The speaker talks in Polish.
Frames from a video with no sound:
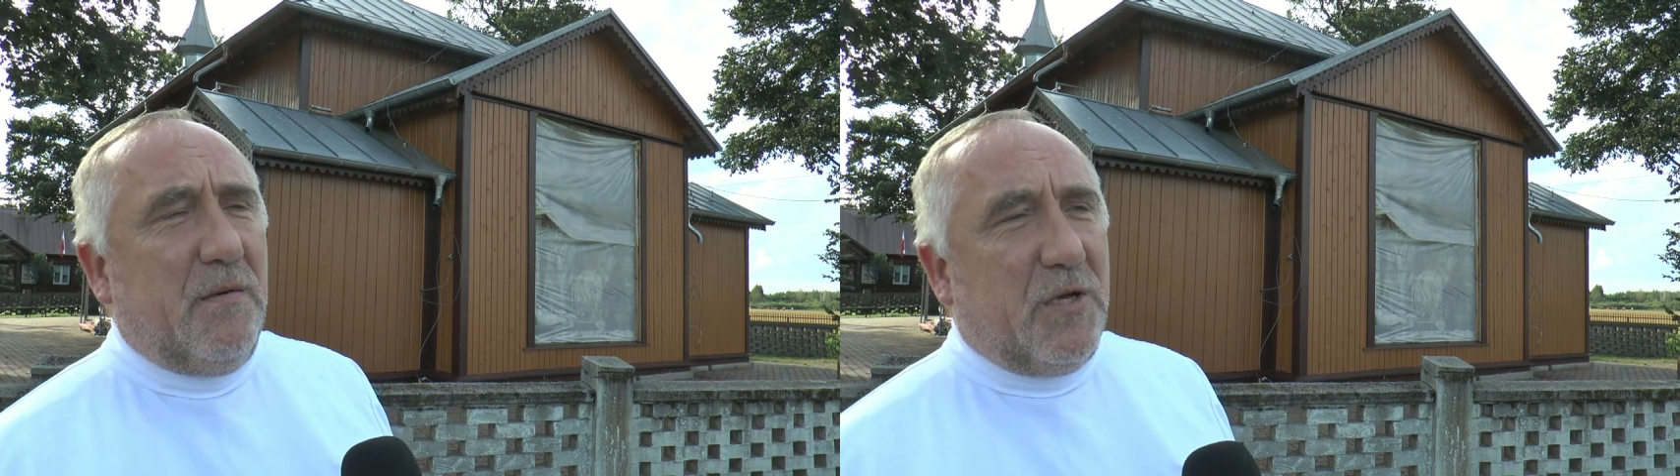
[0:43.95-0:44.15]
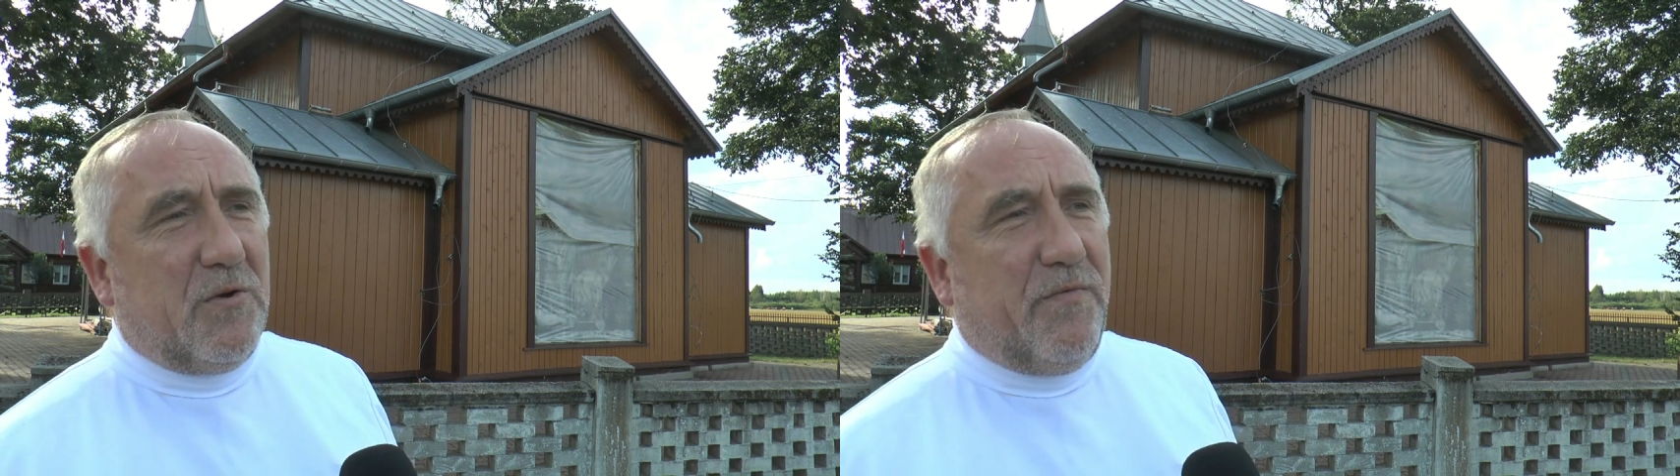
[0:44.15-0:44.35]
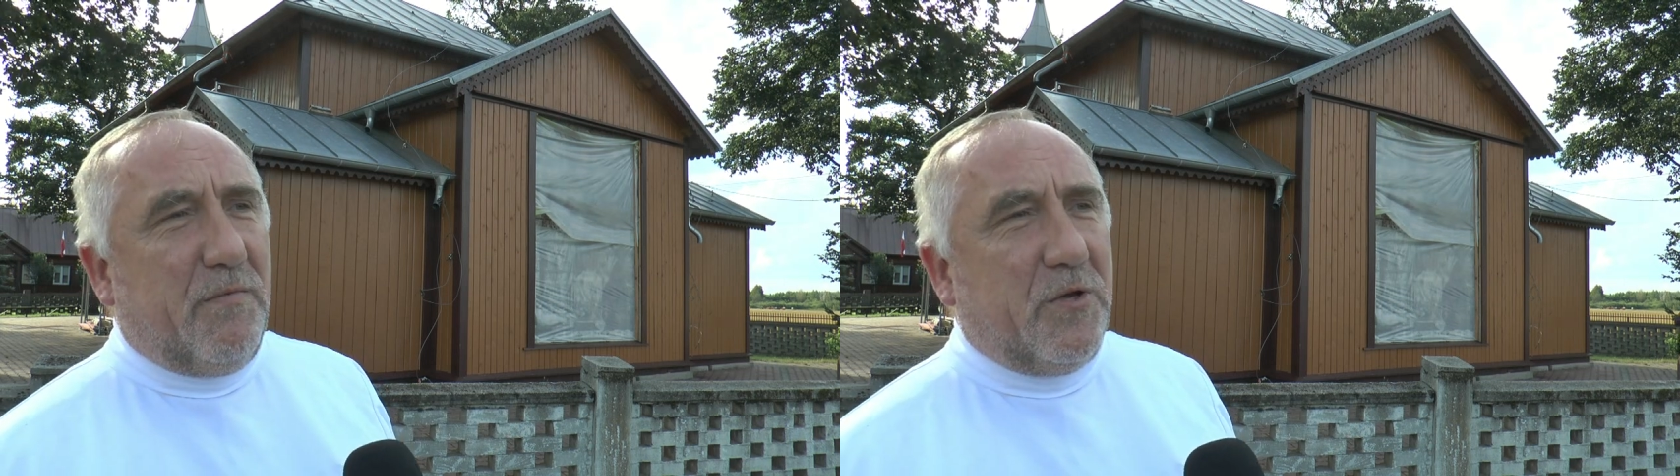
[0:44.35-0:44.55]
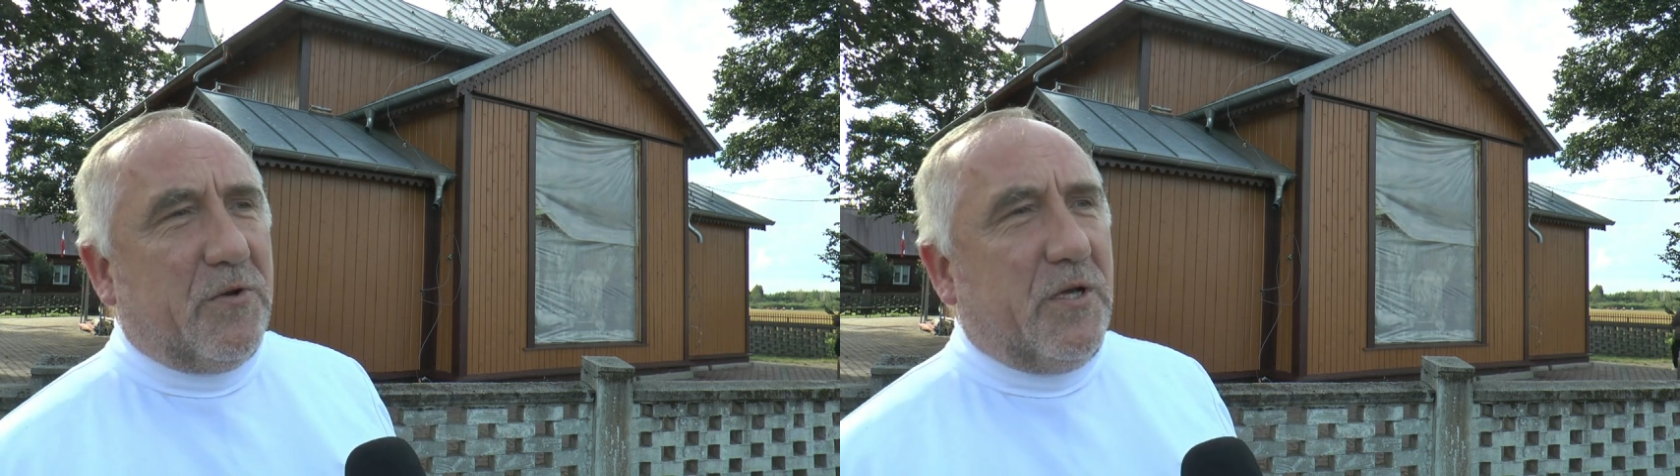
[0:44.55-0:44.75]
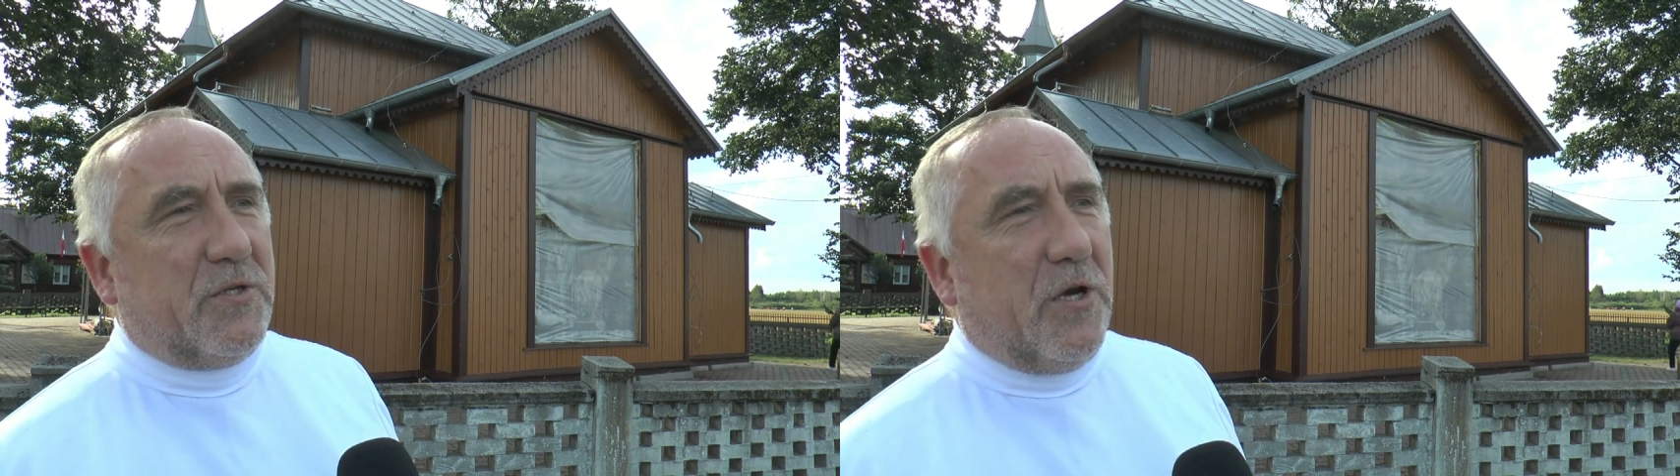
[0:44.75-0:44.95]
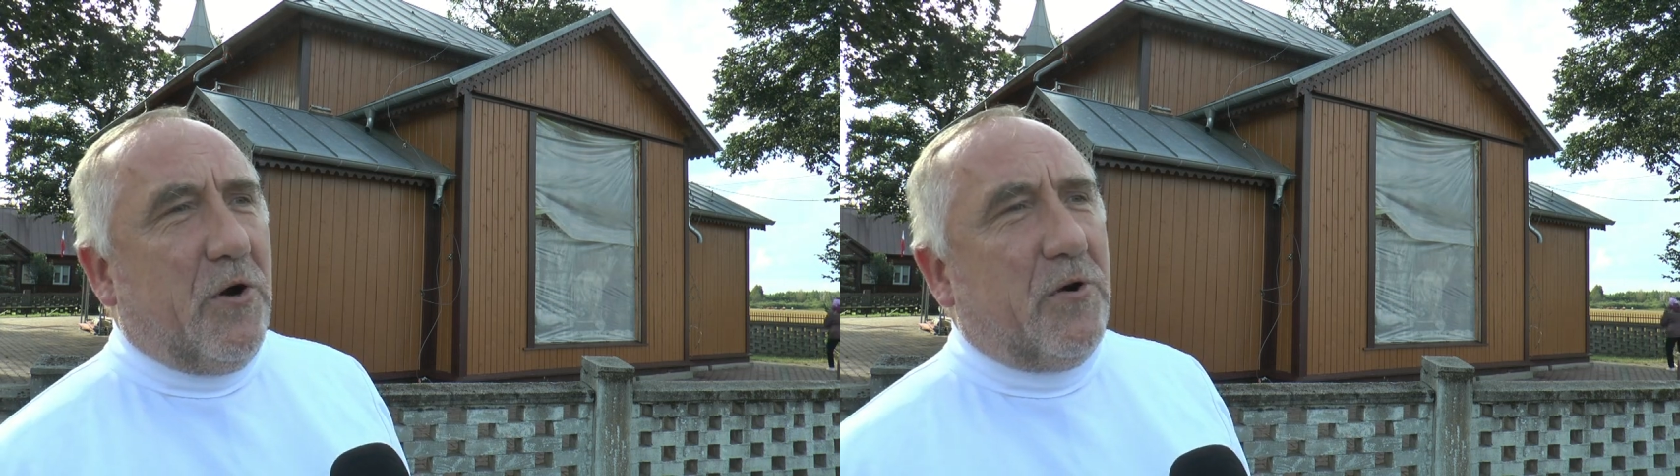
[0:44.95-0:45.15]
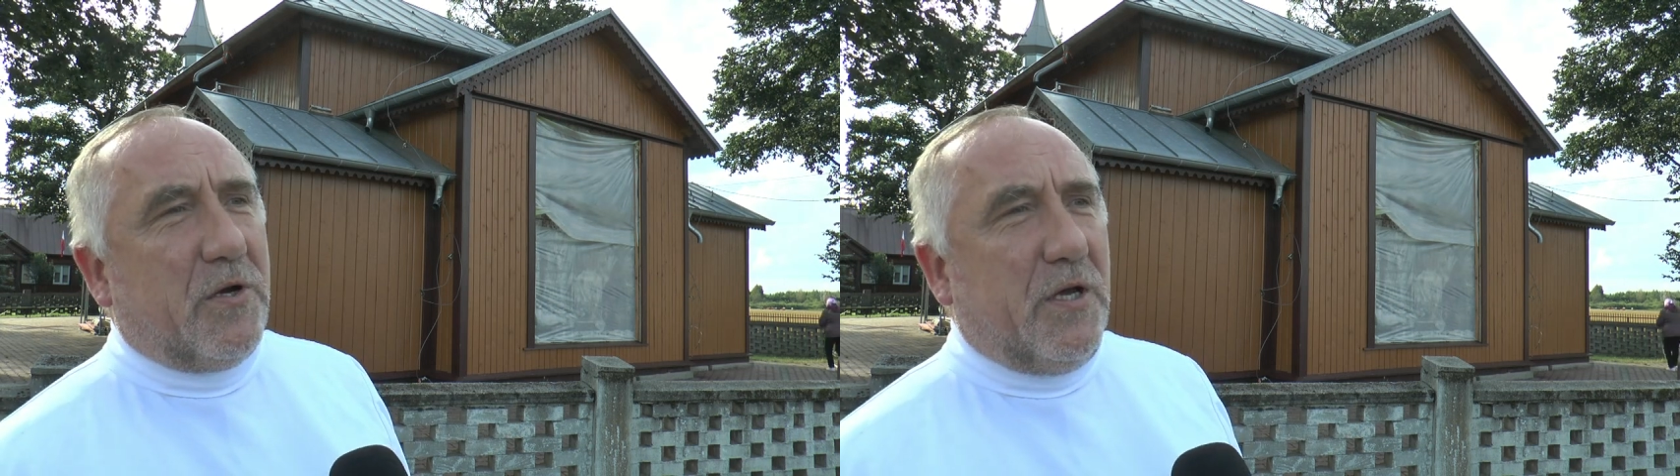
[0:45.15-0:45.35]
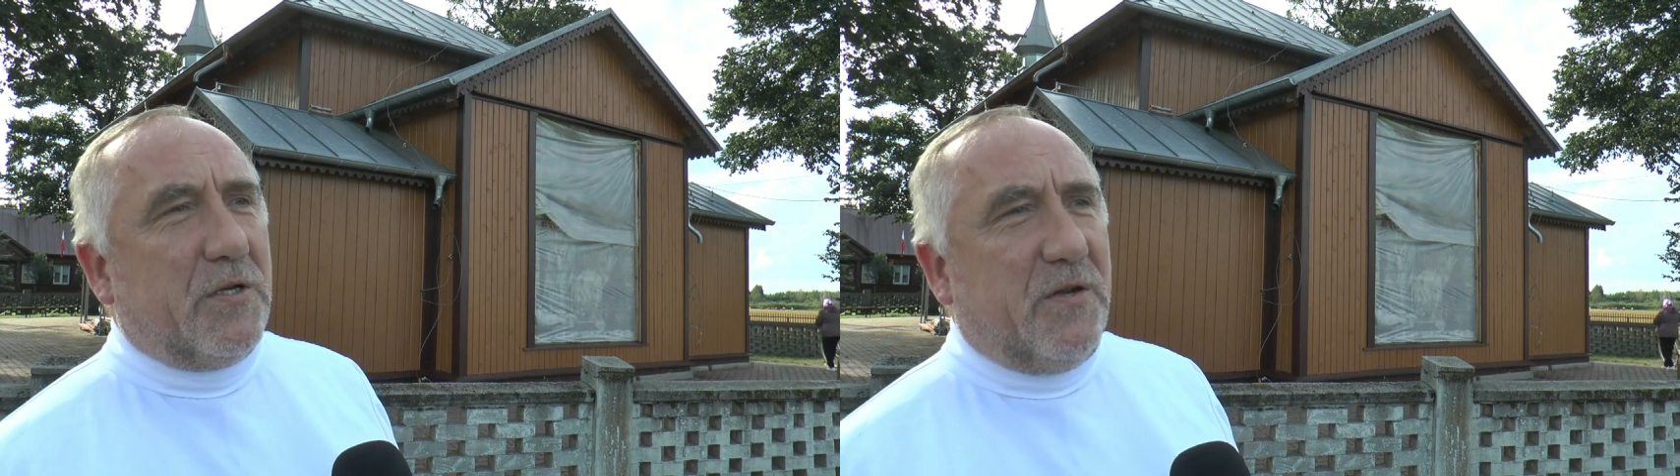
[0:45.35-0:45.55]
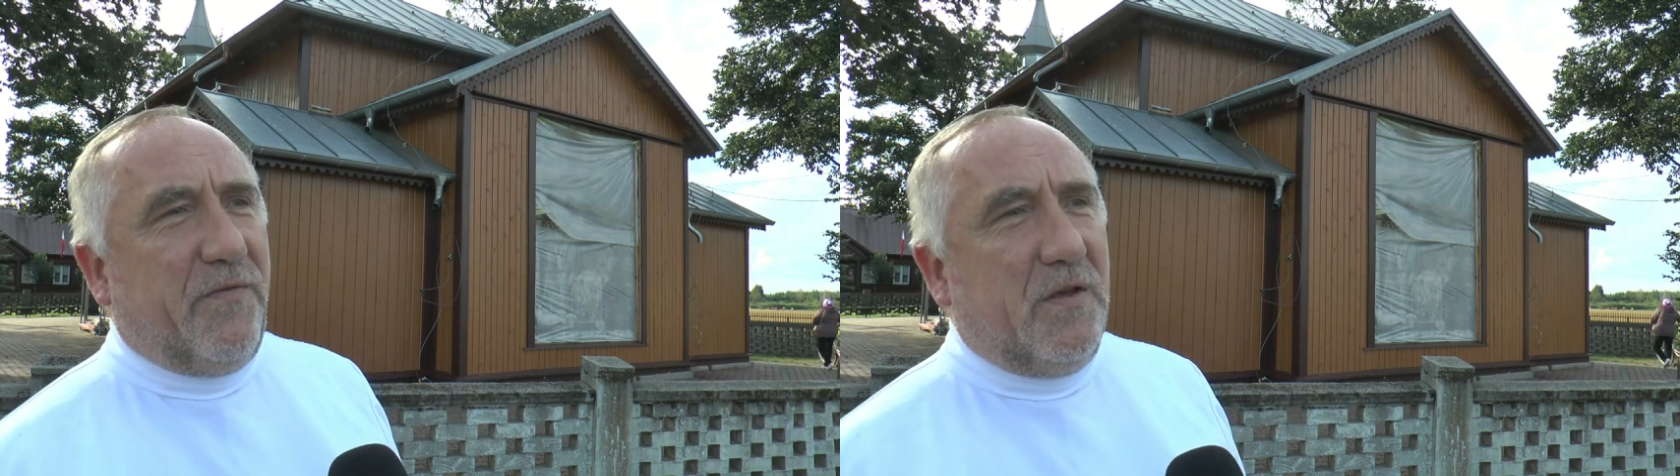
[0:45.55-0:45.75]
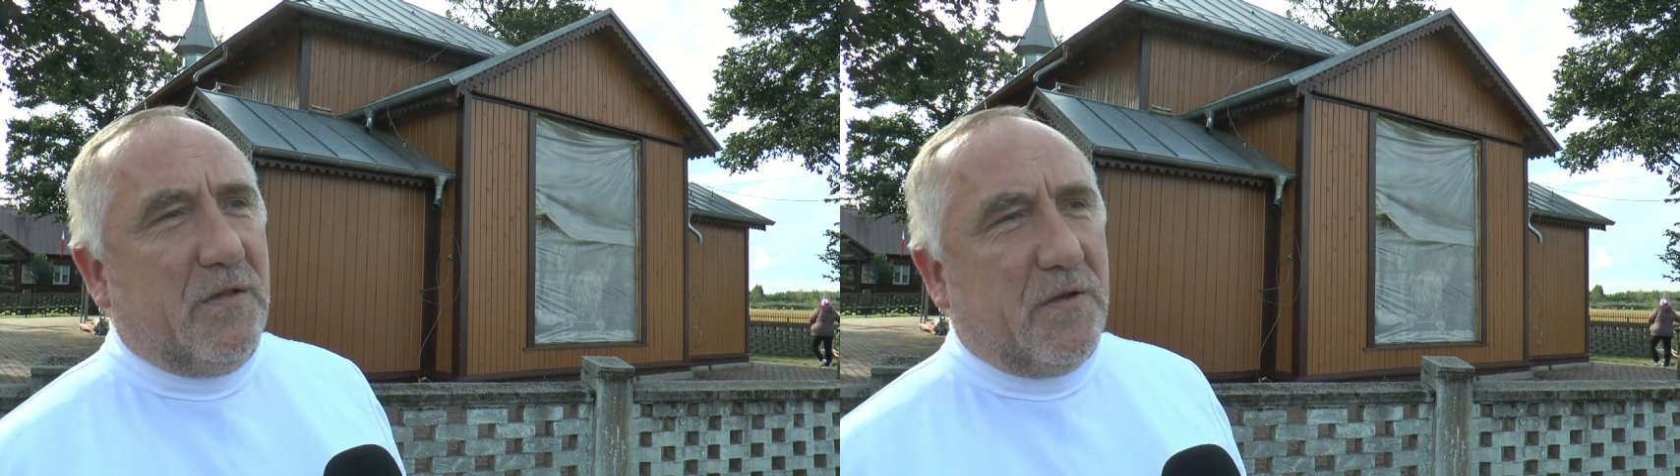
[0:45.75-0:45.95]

będą wymienione jeszcze okna, drzwi,